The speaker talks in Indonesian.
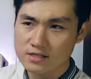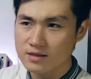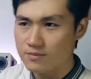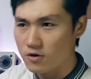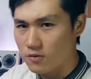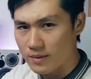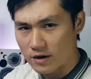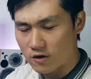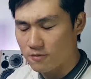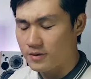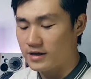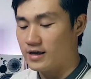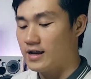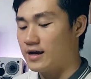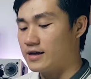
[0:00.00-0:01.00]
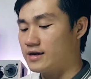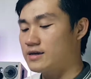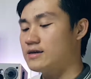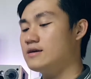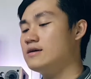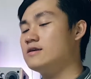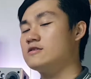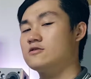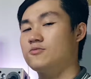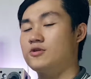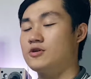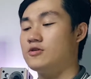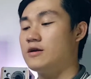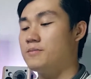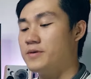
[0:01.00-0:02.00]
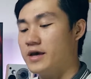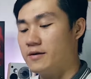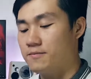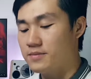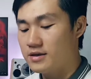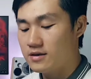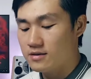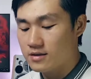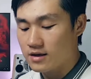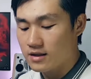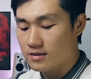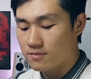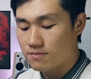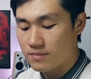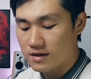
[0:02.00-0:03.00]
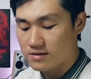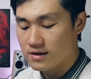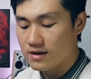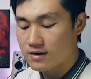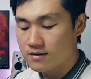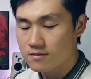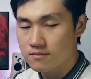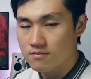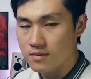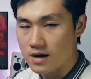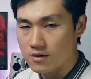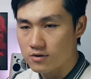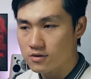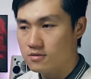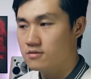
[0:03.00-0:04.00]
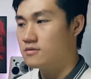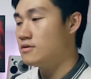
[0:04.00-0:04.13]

sama obeng-obengnya lagi semuanya udah PNP tinggal pasang baut